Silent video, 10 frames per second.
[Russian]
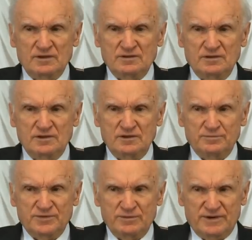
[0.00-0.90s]
И
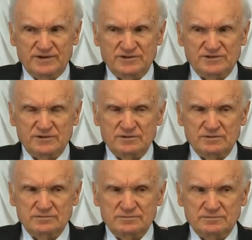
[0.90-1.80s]
понимаете,
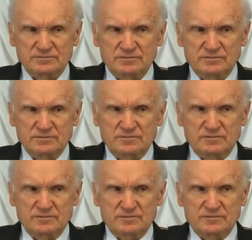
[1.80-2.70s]

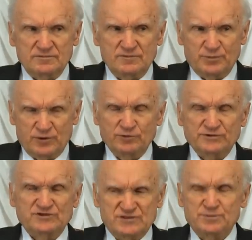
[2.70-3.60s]
в
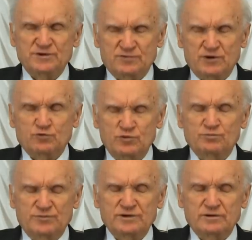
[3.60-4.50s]
определенной степени, в какой
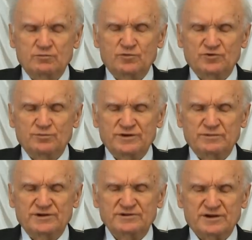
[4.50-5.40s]
мы можем
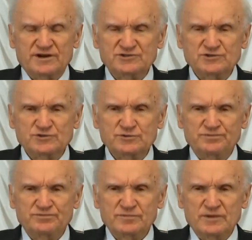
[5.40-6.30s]
понимать
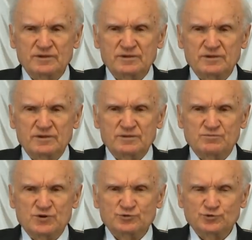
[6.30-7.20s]
разницу
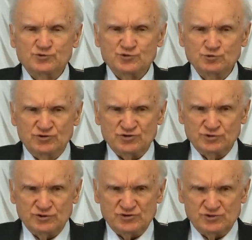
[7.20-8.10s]
между
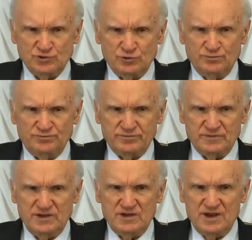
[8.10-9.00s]
сущностью
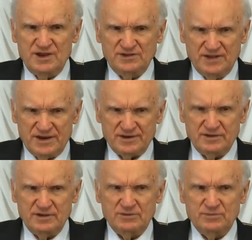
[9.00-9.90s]
и
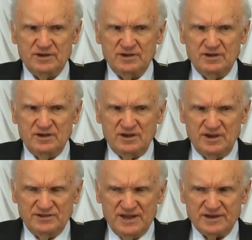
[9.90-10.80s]
энергиями.
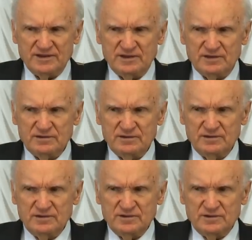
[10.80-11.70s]
Энергия –
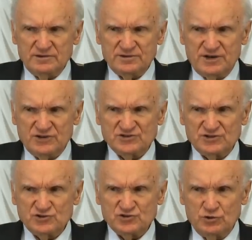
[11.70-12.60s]
это
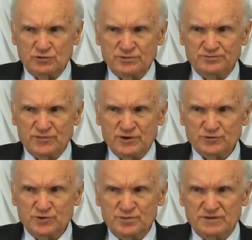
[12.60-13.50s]
греческое слово,
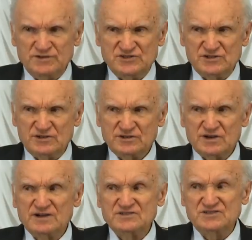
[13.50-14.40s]
которое перевести надо
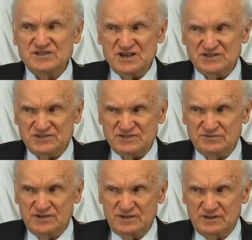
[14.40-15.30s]
как
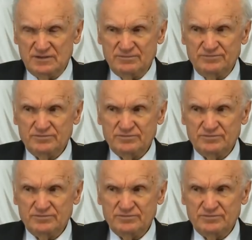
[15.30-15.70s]
«действие».